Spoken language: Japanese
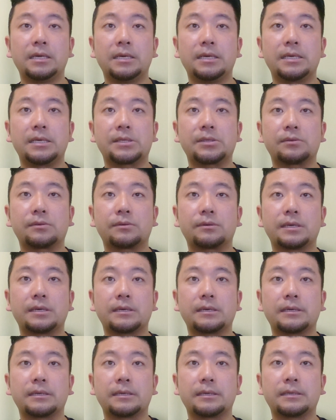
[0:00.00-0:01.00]
えー、その
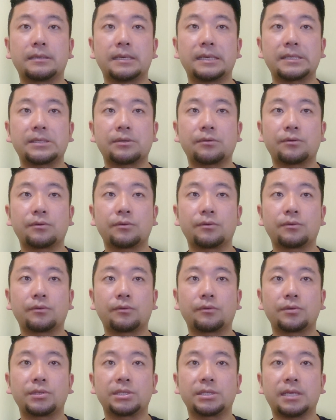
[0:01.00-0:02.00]
中で出すという
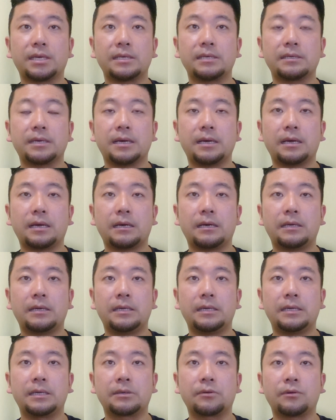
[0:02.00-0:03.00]
こと自体が、
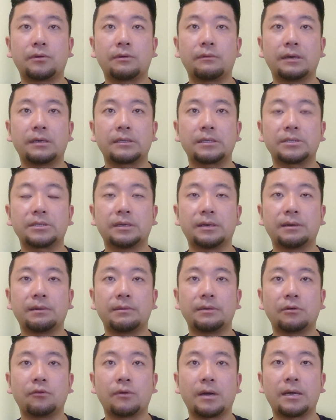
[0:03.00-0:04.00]
えー、これは私
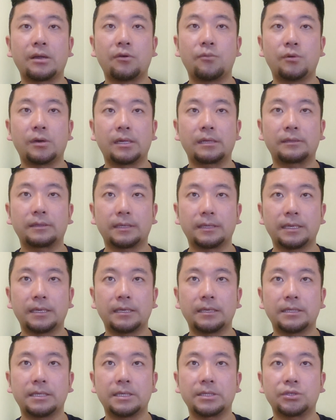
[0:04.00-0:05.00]
はお金をもらって
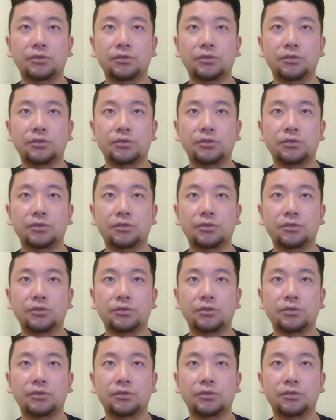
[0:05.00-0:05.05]
ね、